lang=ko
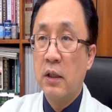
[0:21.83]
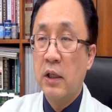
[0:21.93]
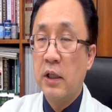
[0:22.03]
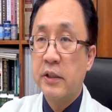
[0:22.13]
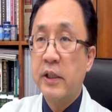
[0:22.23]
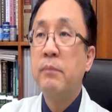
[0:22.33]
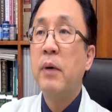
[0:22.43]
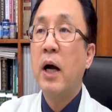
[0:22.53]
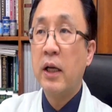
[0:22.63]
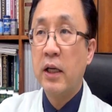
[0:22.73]
이
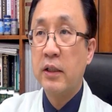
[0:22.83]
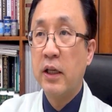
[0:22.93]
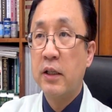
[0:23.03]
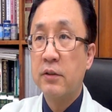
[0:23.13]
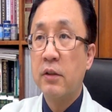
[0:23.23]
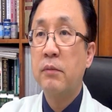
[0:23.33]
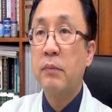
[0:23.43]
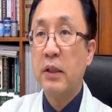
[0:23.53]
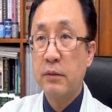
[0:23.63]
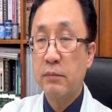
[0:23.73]
지방에 대해서
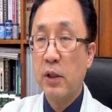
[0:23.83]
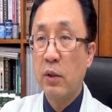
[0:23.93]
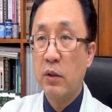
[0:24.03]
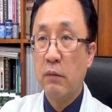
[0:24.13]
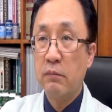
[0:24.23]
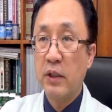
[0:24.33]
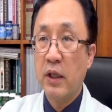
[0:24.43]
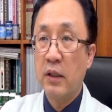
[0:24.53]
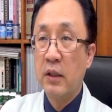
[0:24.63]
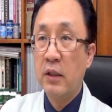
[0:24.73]
말씀드리고자
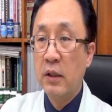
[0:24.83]
합니다.